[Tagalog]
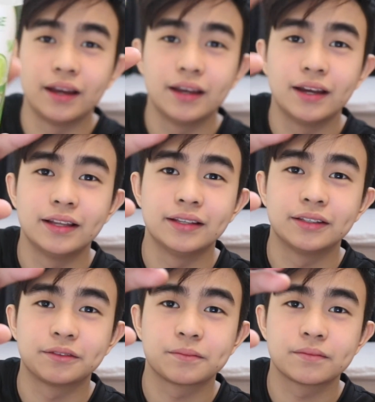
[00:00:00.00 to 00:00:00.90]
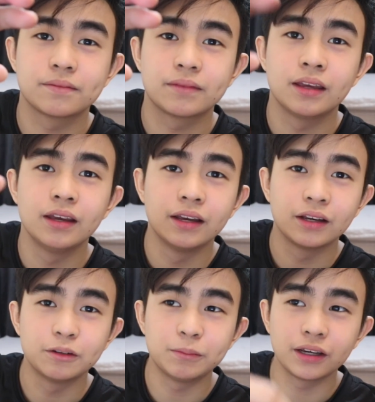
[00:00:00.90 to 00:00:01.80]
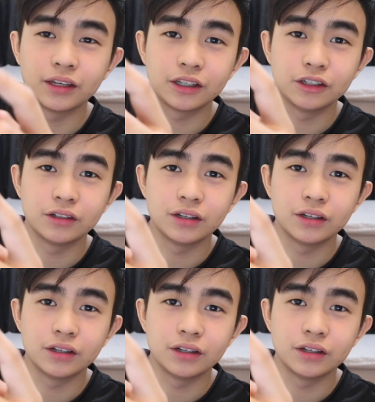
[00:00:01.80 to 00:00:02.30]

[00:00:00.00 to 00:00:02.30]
Ayan. Kung makikita niyo